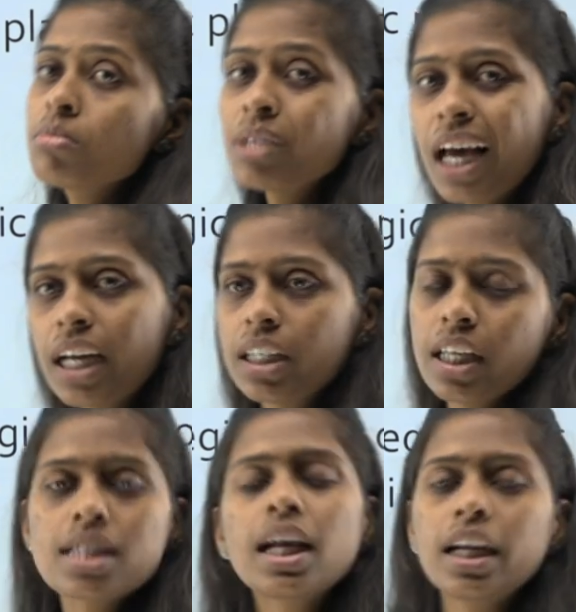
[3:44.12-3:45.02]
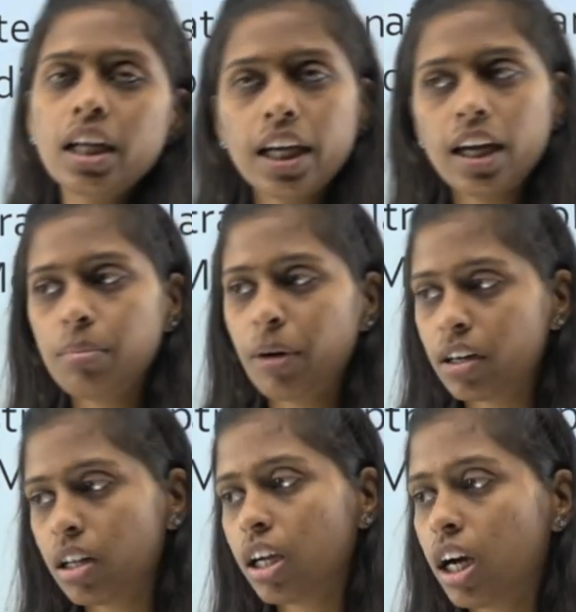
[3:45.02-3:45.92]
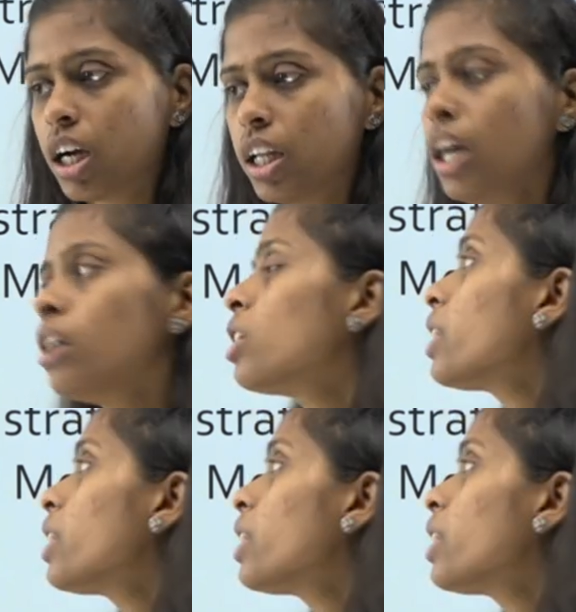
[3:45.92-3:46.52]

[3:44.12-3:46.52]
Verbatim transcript: Similarities indicate பண்றதுக்காக தான்